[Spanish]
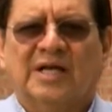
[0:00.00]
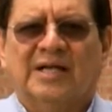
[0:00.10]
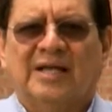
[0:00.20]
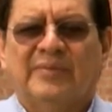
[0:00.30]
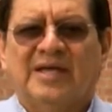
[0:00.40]

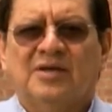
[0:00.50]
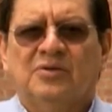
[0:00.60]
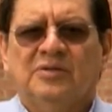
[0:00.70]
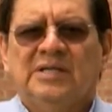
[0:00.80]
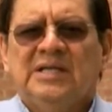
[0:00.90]
Canadá,
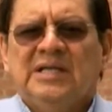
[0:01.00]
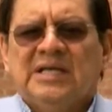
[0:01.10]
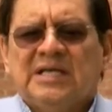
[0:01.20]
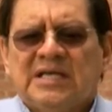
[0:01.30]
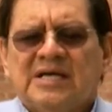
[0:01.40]
México,
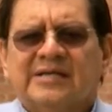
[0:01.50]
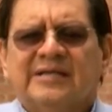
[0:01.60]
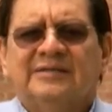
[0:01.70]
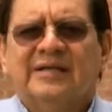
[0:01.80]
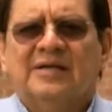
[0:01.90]
y el que
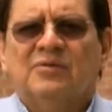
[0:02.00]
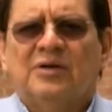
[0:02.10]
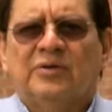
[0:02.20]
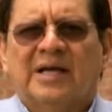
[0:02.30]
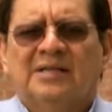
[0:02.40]
entrego
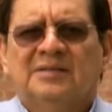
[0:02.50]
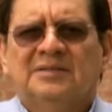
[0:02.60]
ahora